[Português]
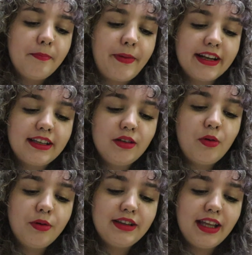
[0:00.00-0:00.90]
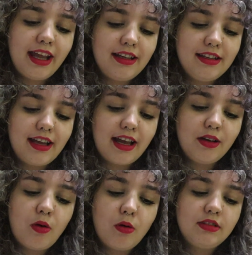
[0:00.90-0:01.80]
para que não rodeie e a
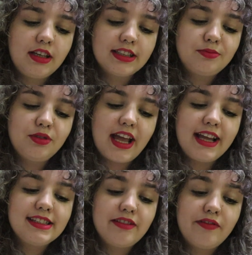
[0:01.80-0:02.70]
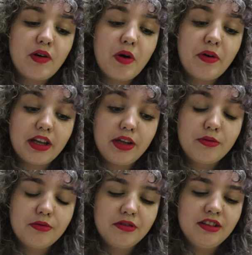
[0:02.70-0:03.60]
encontrem as mulheres que vão ao
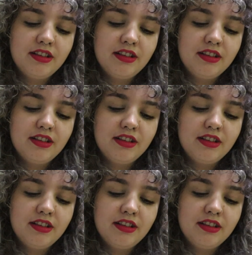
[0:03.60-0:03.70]
rio